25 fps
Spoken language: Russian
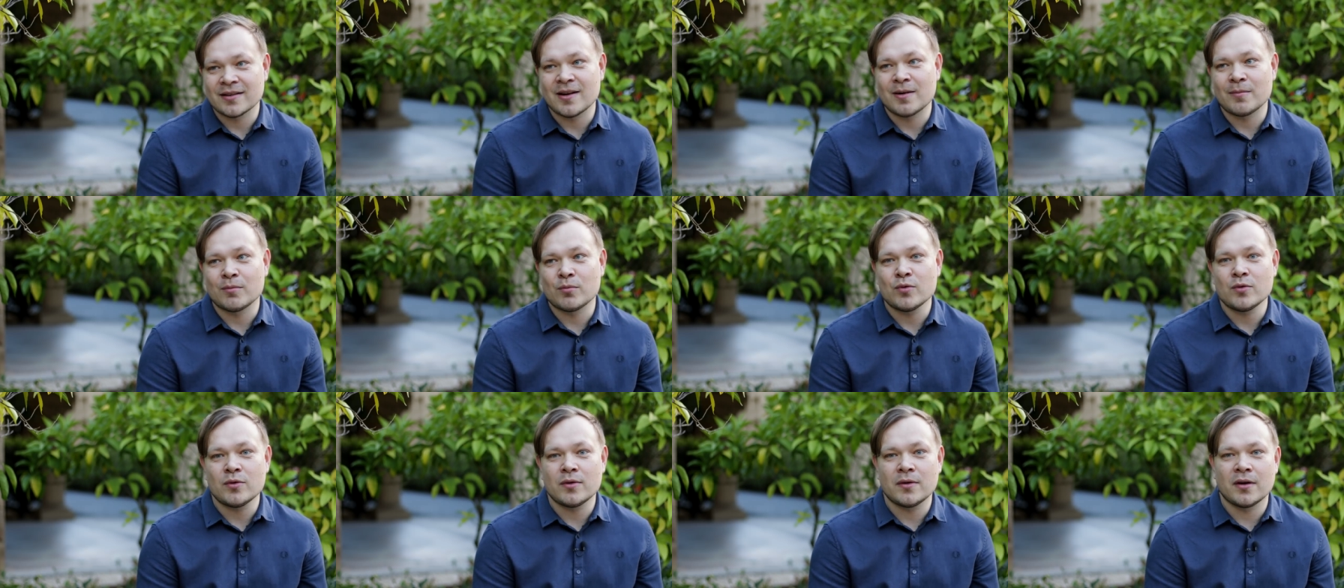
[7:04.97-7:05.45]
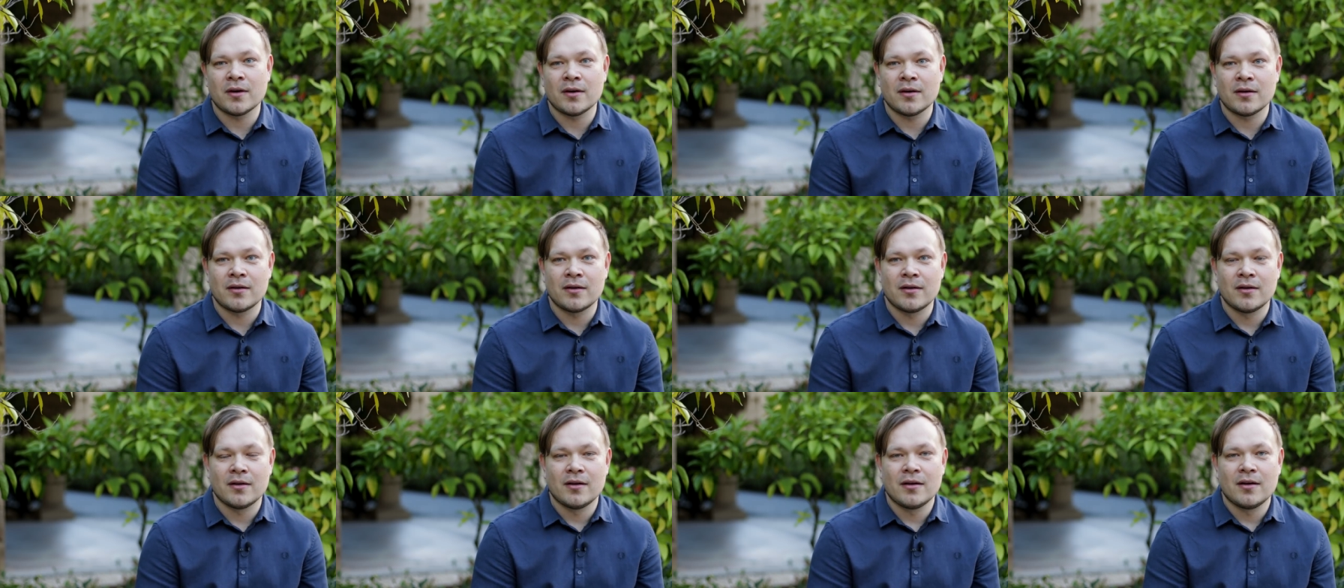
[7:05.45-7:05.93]
Кому-то
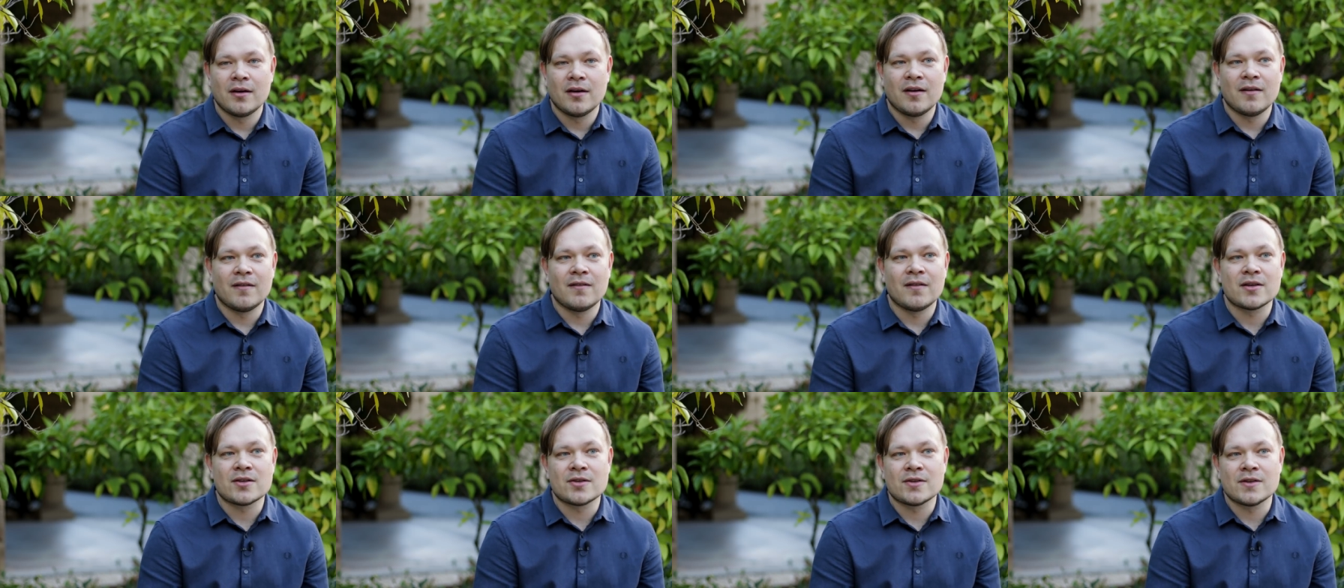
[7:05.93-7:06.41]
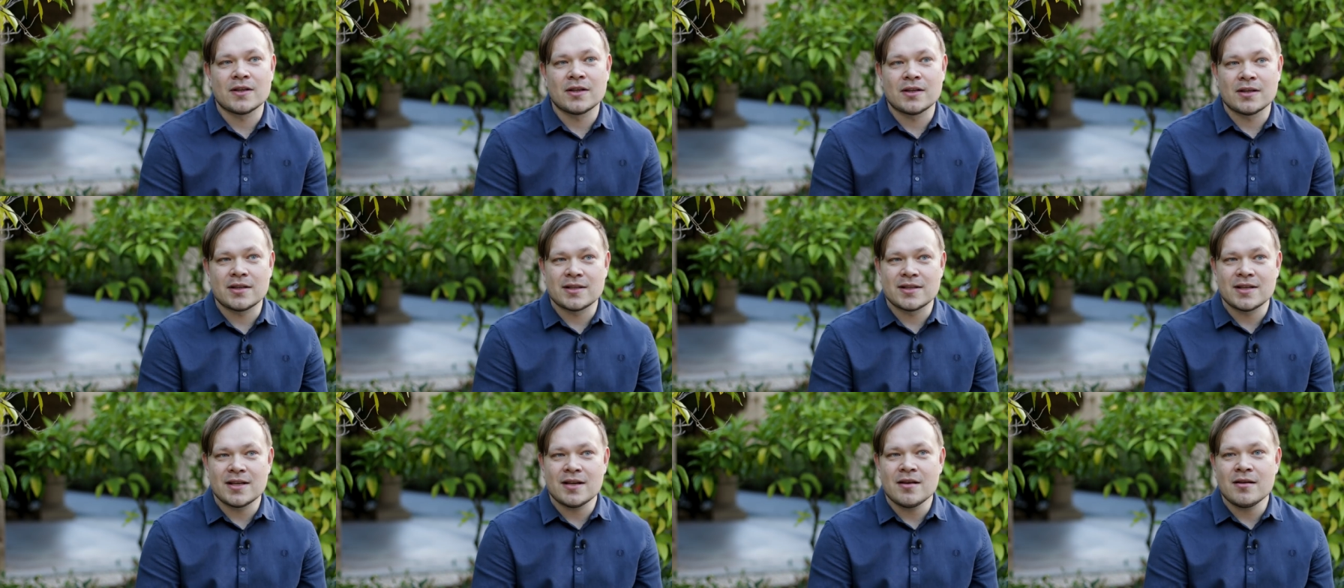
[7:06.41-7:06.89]

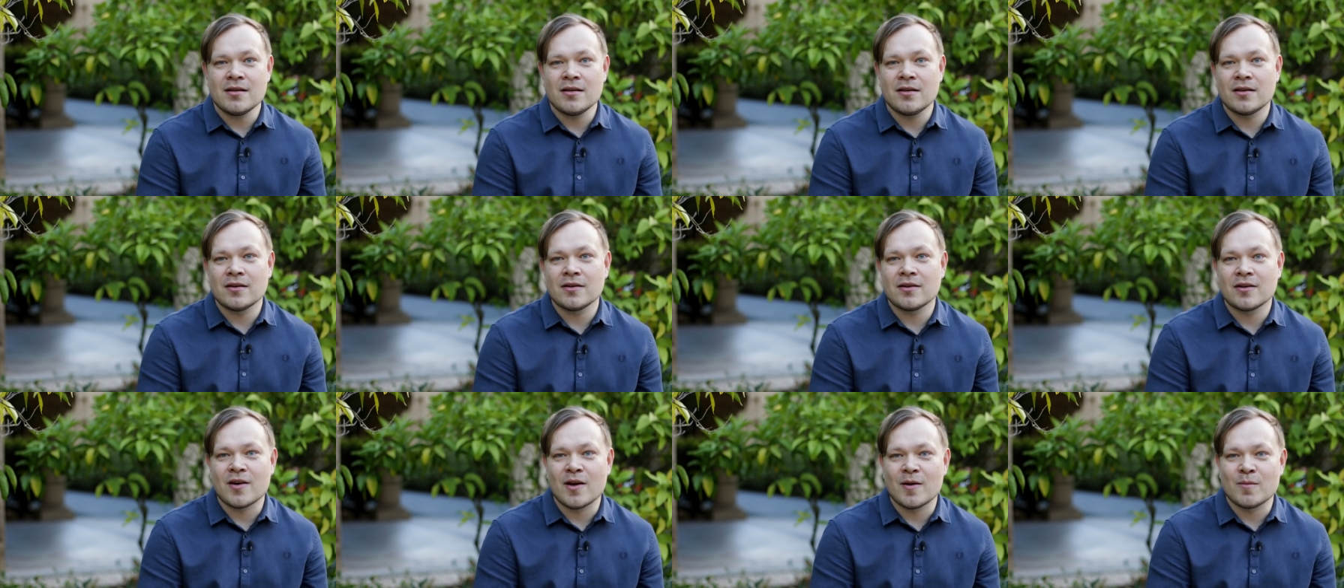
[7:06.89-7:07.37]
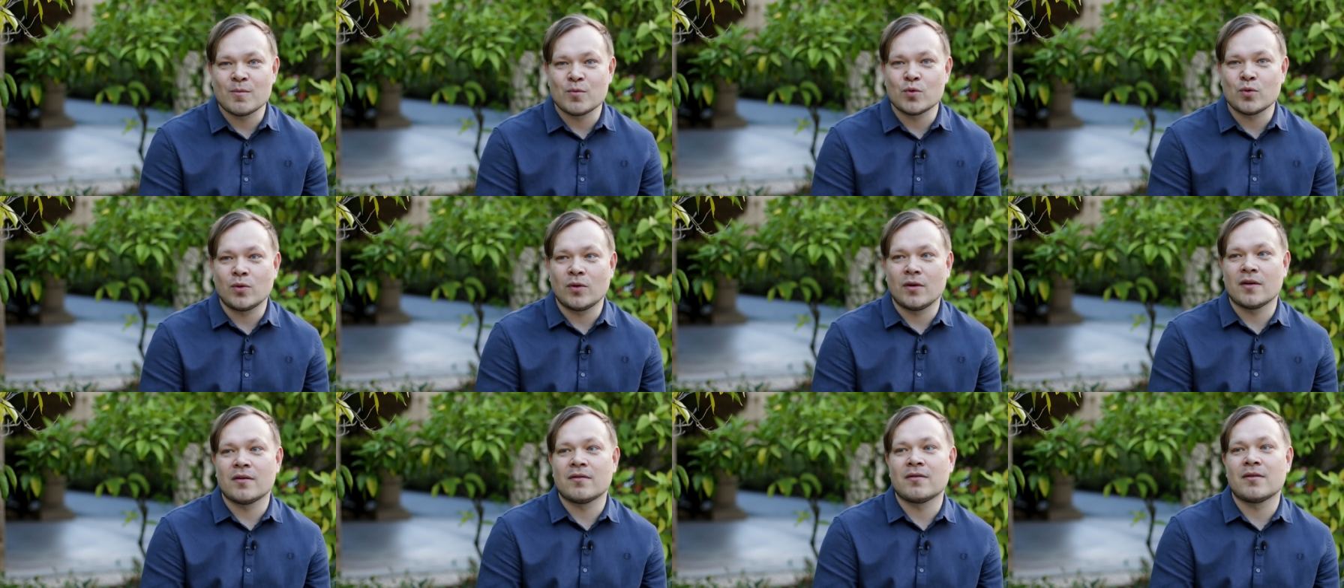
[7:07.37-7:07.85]
важны деньги,
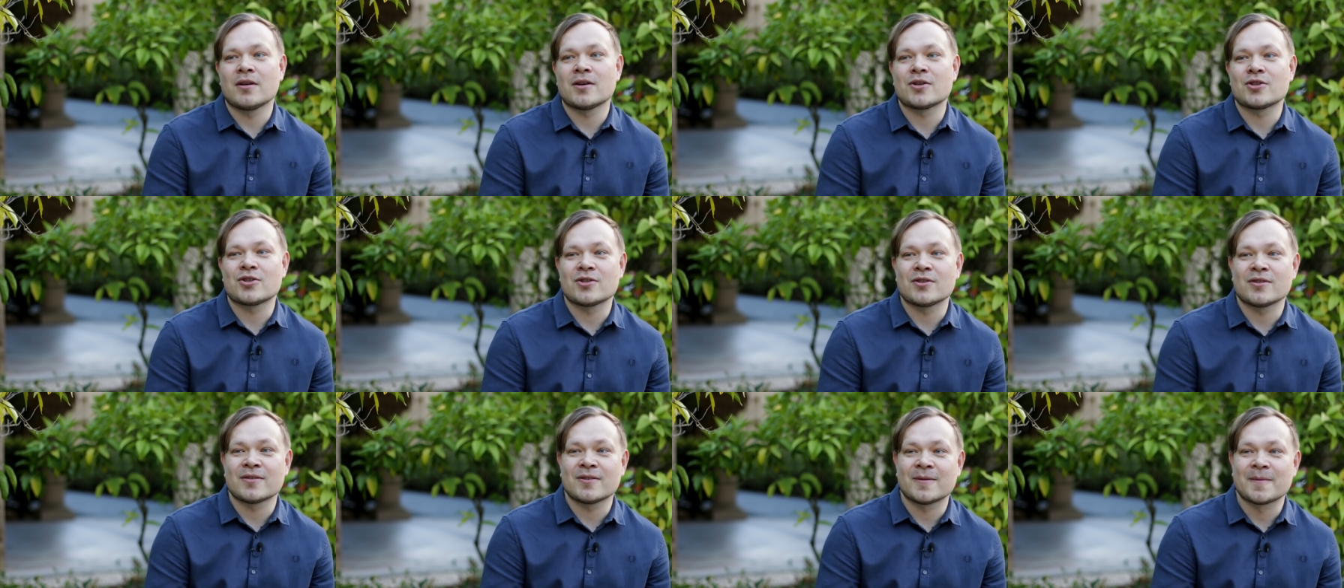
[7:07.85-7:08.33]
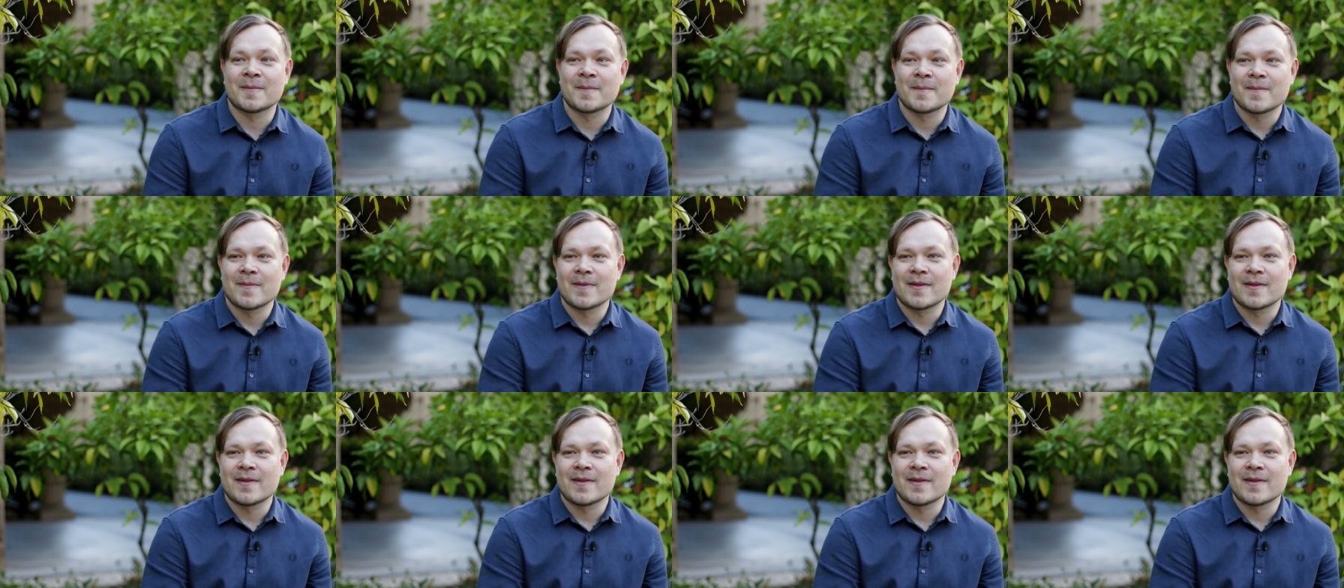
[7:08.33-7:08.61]
кому-то важен